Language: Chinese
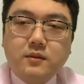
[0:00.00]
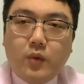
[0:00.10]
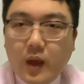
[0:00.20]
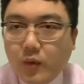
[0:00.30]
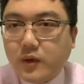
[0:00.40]

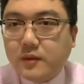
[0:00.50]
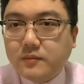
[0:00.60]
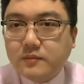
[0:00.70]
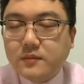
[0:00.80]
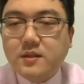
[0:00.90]
外国人、
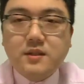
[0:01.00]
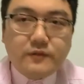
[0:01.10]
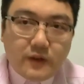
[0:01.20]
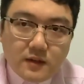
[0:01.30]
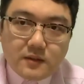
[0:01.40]
西
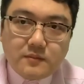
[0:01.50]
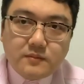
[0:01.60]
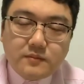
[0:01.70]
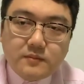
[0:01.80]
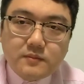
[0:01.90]
方人
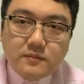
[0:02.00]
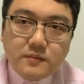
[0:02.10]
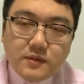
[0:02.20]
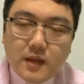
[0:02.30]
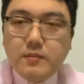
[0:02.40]

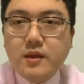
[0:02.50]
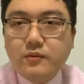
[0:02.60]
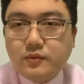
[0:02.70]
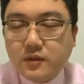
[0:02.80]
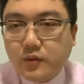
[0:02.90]
在民
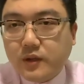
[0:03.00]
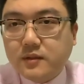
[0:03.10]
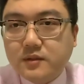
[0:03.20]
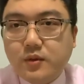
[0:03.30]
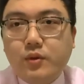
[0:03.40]
主社会
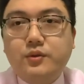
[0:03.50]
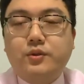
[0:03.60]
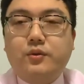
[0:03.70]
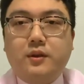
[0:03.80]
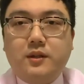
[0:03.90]
生活
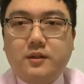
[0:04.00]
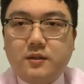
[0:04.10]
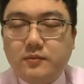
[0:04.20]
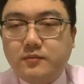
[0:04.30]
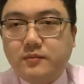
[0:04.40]
久了的人，
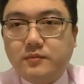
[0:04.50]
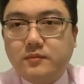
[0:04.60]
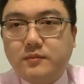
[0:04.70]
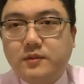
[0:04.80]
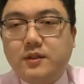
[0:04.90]

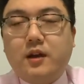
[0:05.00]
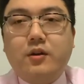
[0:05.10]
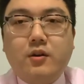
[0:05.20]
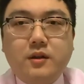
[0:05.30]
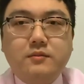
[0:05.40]
想要
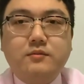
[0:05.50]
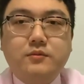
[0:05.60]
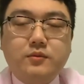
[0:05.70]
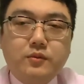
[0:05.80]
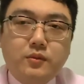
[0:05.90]
跟
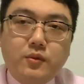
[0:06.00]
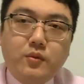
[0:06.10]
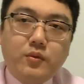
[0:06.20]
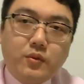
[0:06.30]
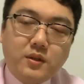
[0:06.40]
中
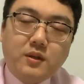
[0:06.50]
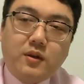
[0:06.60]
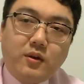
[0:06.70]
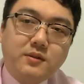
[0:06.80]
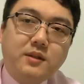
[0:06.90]
共国的
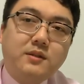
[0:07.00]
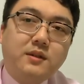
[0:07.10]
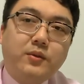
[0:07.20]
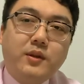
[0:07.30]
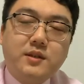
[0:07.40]
高层人
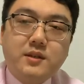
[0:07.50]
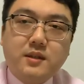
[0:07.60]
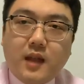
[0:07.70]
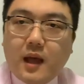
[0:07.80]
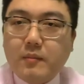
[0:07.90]
员进行
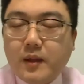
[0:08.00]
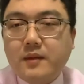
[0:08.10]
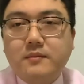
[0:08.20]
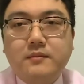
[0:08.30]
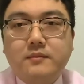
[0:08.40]
谈判，
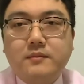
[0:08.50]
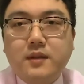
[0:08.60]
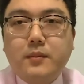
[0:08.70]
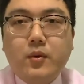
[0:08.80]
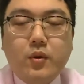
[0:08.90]
那
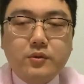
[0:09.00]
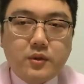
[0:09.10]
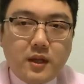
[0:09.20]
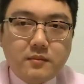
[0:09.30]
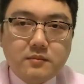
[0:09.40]
么我觉
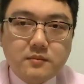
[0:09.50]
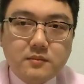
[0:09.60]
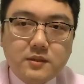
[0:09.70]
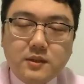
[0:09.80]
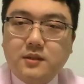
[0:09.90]
得
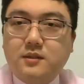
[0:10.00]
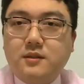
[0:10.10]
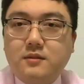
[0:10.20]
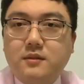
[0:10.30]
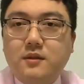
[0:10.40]
这个是
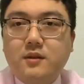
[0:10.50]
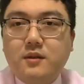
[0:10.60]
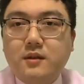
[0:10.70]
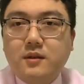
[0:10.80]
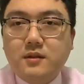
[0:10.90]

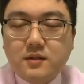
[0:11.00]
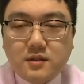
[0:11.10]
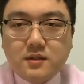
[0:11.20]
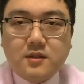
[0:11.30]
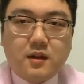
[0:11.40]
事
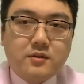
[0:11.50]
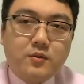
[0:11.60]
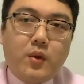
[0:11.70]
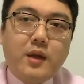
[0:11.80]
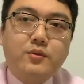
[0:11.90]
实上是
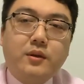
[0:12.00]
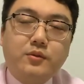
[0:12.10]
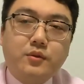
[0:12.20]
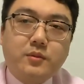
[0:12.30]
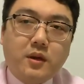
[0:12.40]
完全
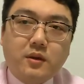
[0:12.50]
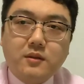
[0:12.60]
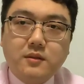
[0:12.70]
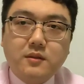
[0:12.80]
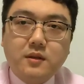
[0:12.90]
做不到。
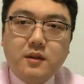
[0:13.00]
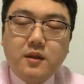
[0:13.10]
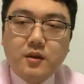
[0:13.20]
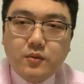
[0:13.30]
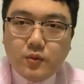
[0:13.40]

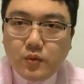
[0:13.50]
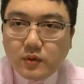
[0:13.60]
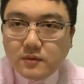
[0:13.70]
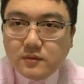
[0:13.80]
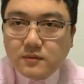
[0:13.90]
如
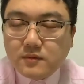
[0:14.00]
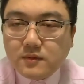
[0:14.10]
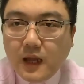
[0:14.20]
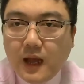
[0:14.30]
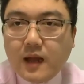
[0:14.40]
果
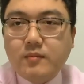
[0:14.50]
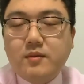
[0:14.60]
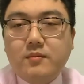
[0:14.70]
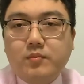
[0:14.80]
他们